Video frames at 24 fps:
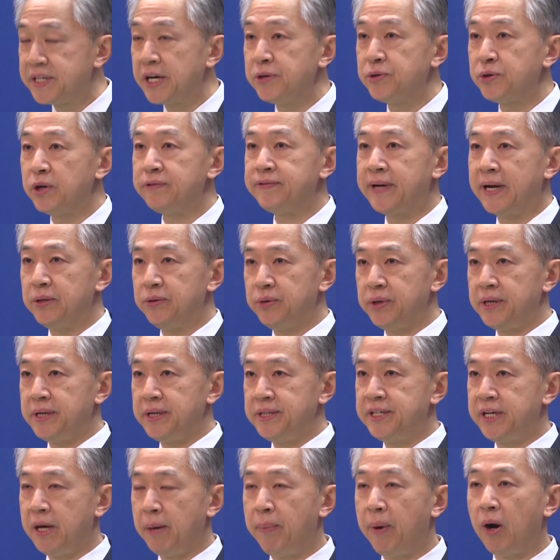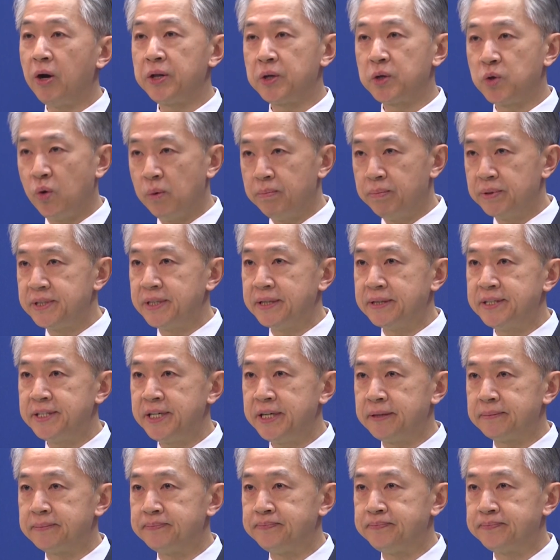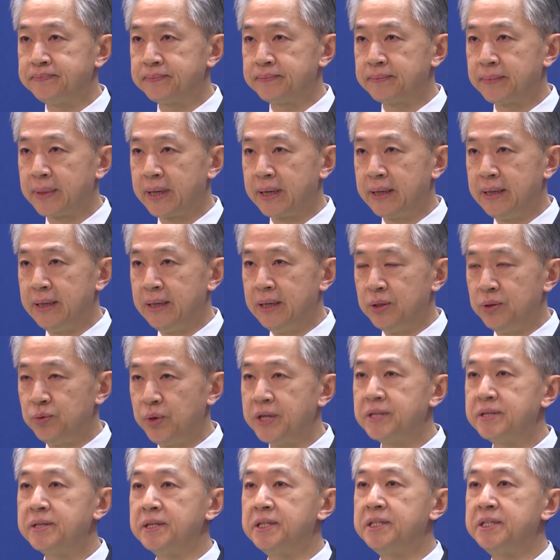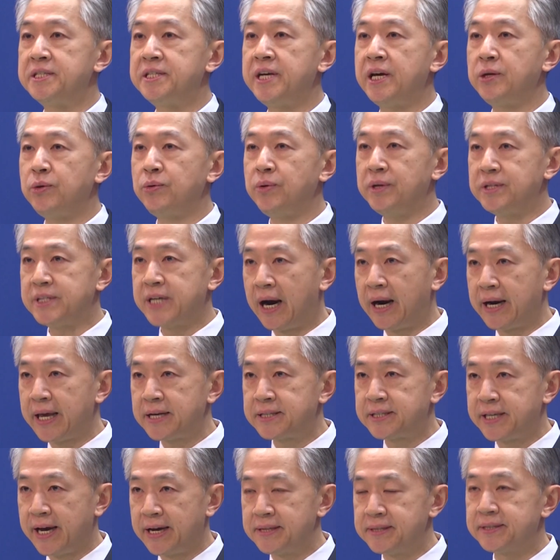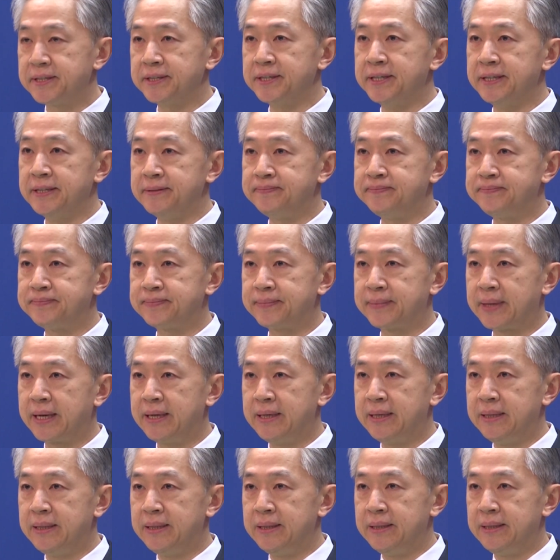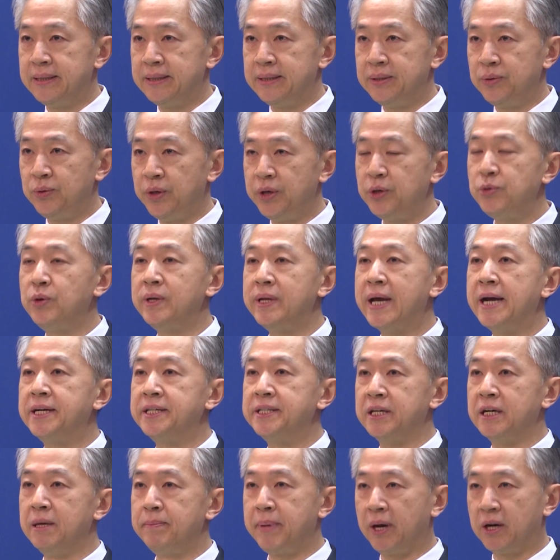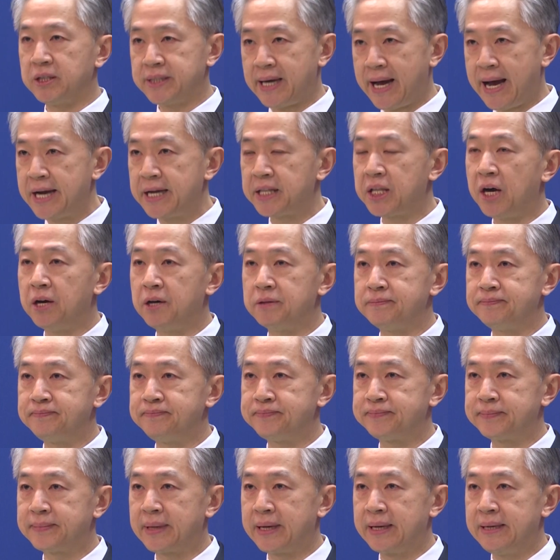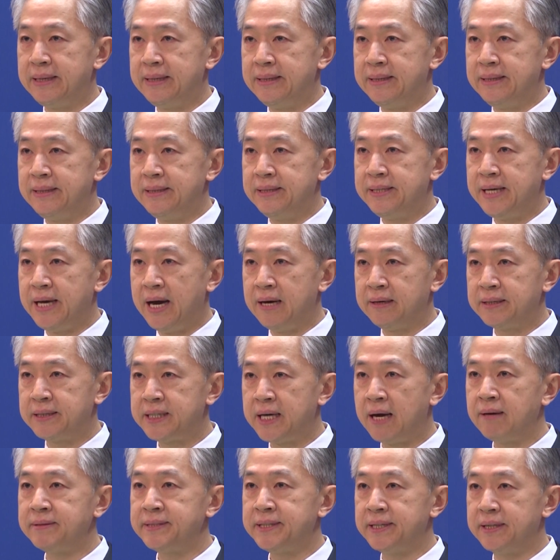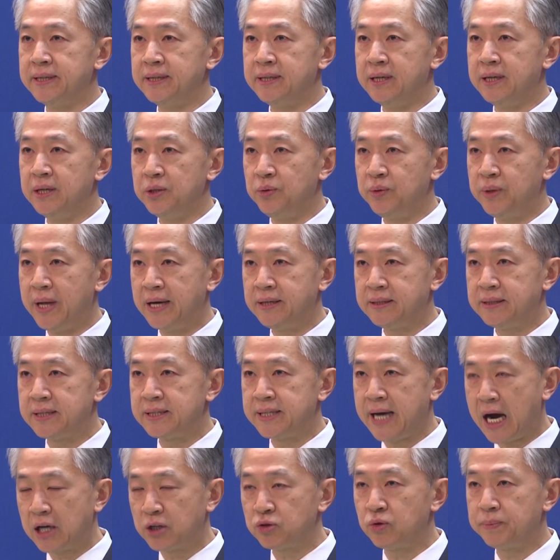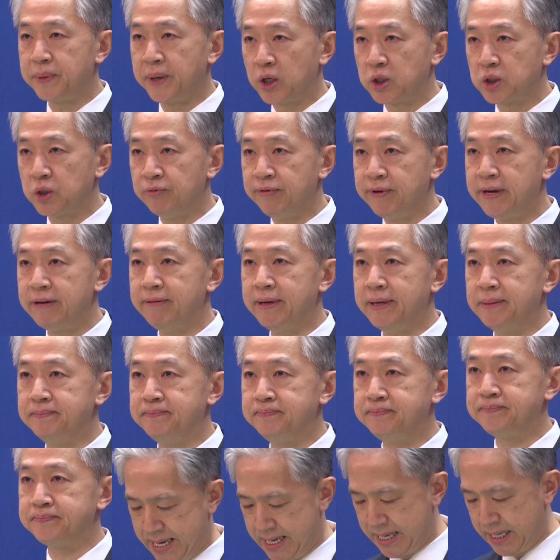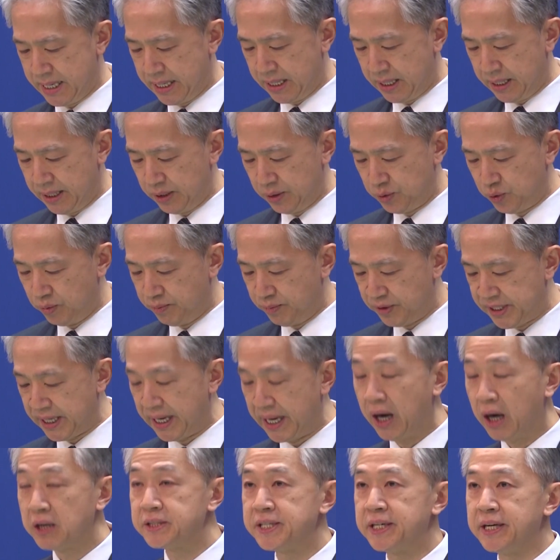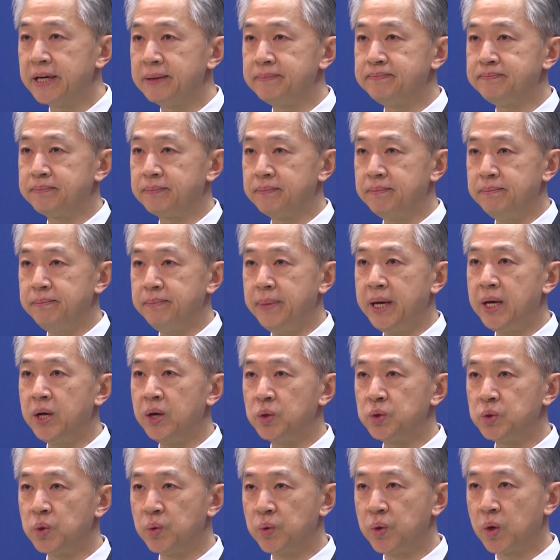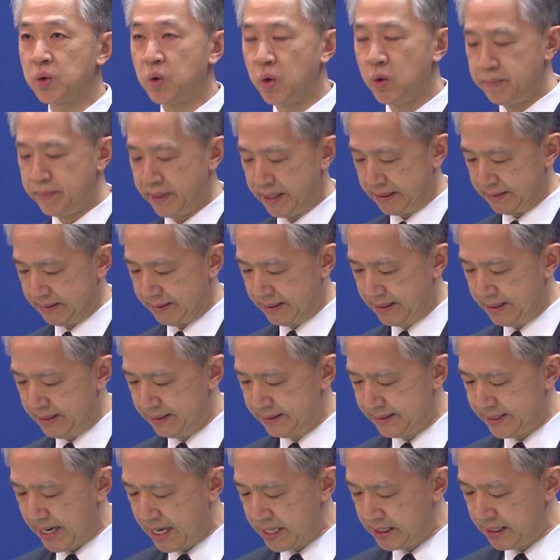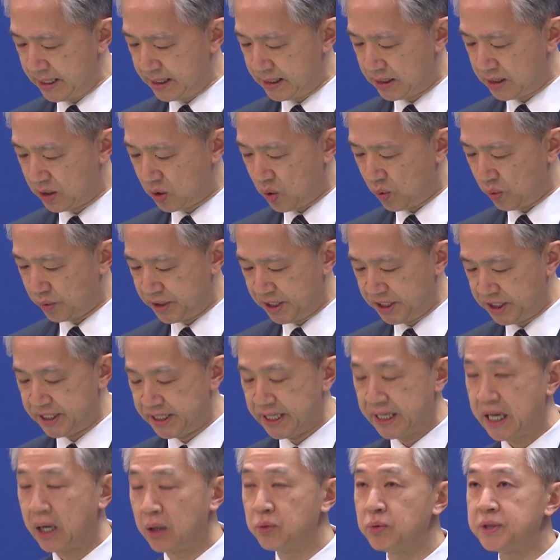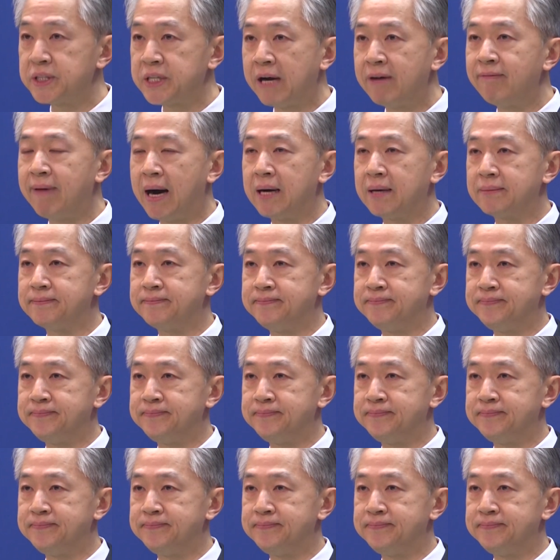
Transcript: 坚决反对一切暴力恐怖行径，对此事件予以强烈谴责，对遇难者表示哀悼，向伤者和遇难者家属表示慰问。据目前了解，没有中国公民。在这次恐袭事件当中伤亡，